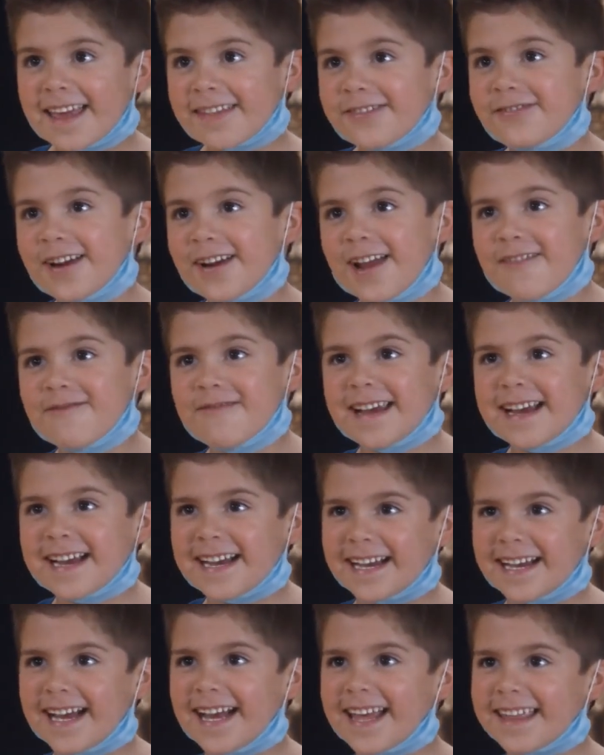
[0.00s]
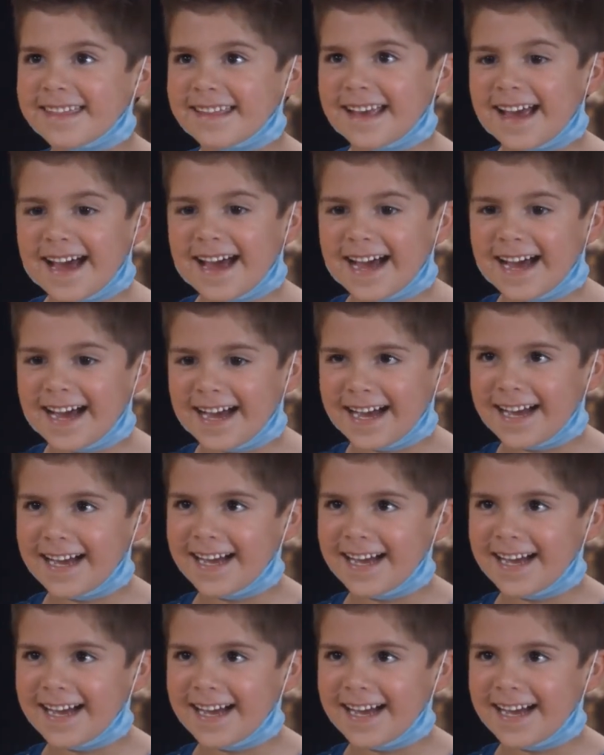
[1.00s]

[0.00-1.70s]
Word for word: ¡Ya estoy en mi casa!